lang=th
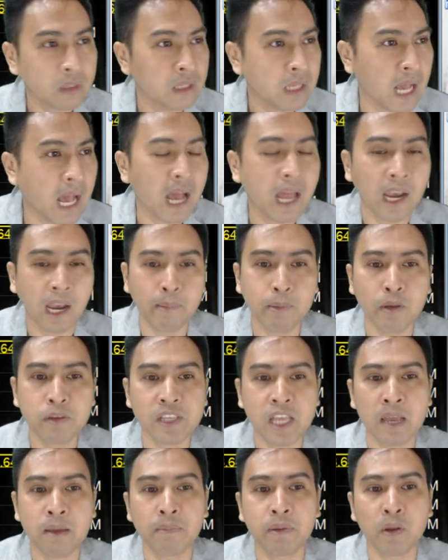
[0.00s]
อ่ะ
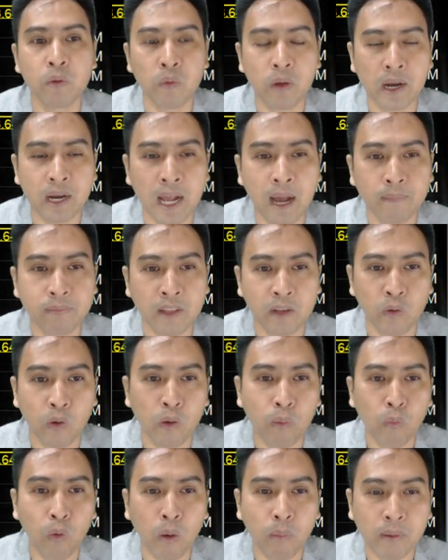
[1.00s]
BSA ไปดูกันครับแต่โดย
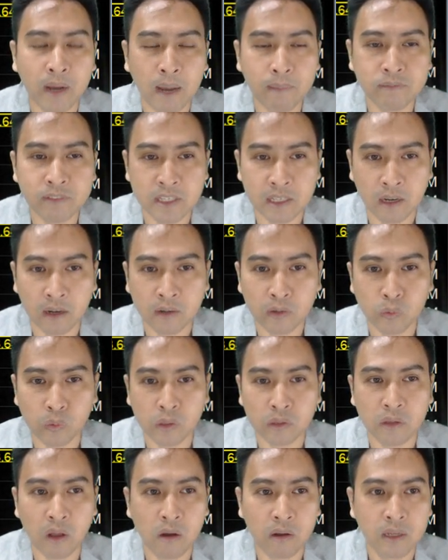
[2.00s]
รวมๆครับจริงๆแล้วนักลงทุ
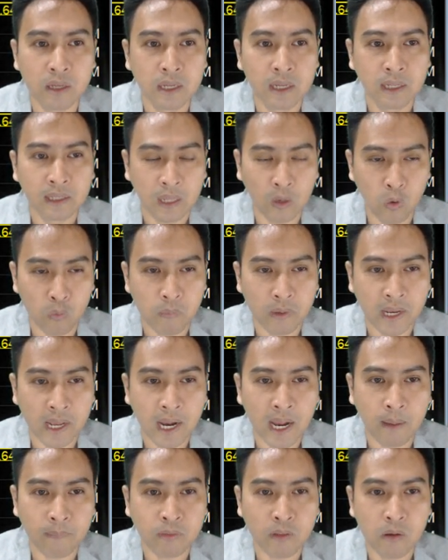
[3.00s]
นต้องถ้าหลุดอย่างเงี้
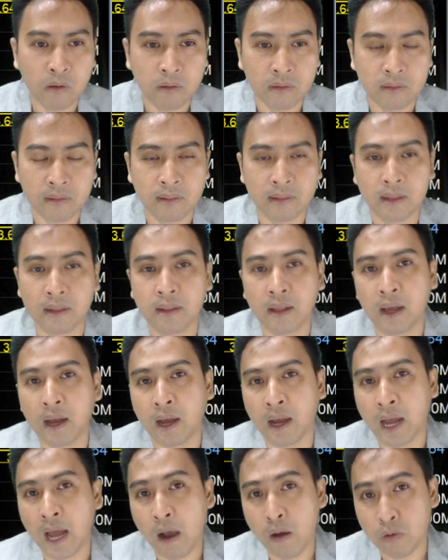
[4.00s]
ยครับต้อง
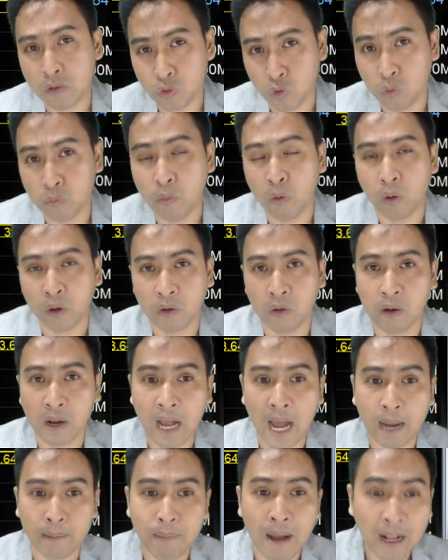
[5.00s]
เข้าสู่โหมดของ
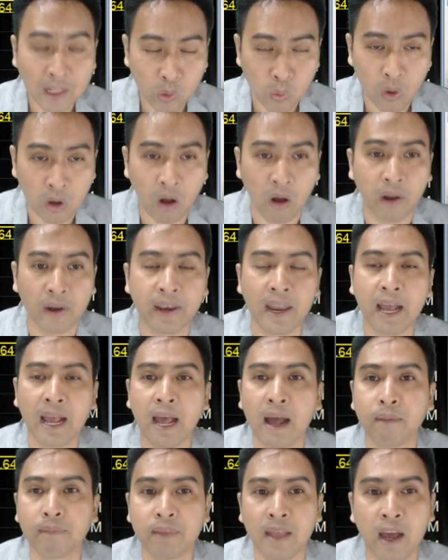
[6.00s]
การพักตัวก่อนนะค
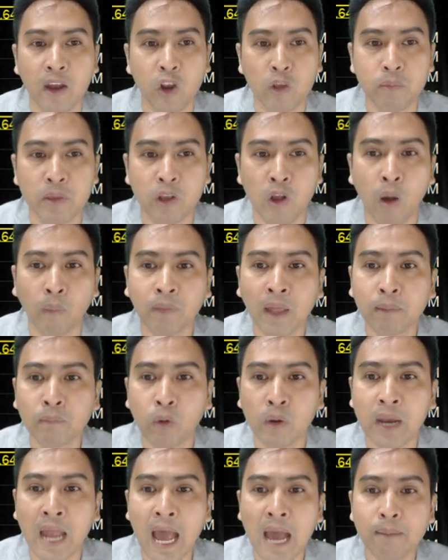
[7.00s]
รับนะโดยมีกรอบด้านบ
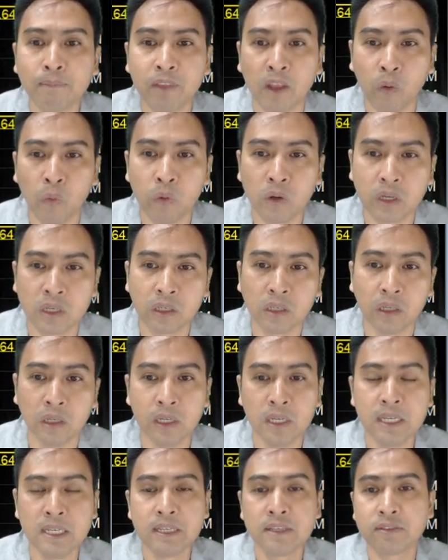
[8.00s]
นห้ามทะลุคือ
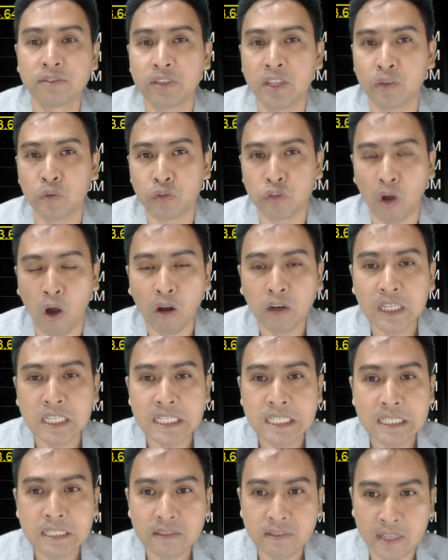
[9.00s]
4.2
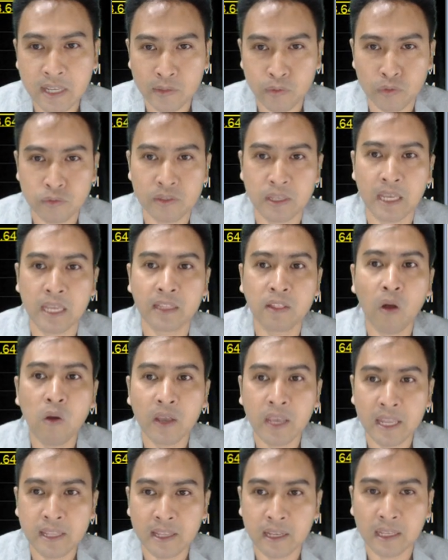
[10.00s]
ถึง 4.4 ต้อง
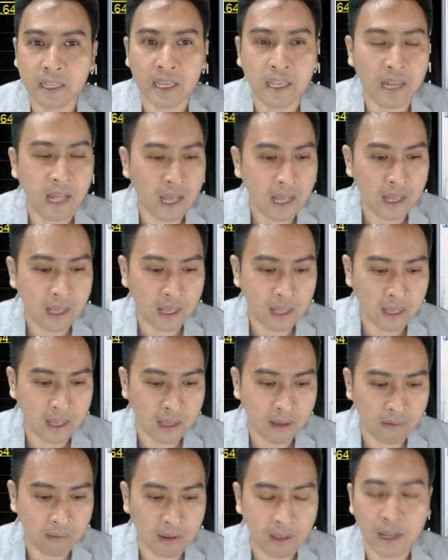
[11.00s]
คิดอย่างนี้นะ
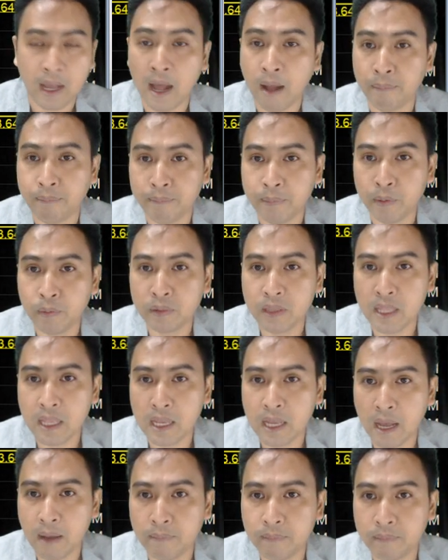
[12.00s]
แล้วครับ Beauty
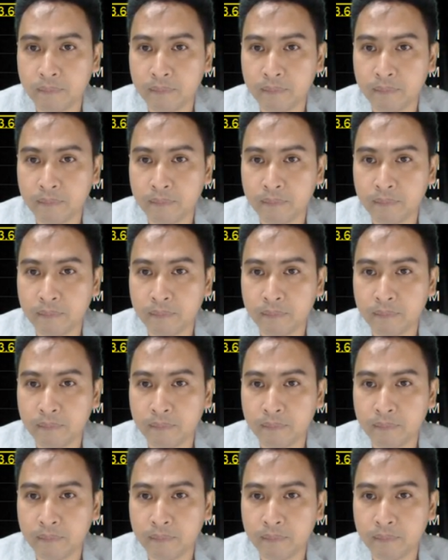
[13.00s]
ครับ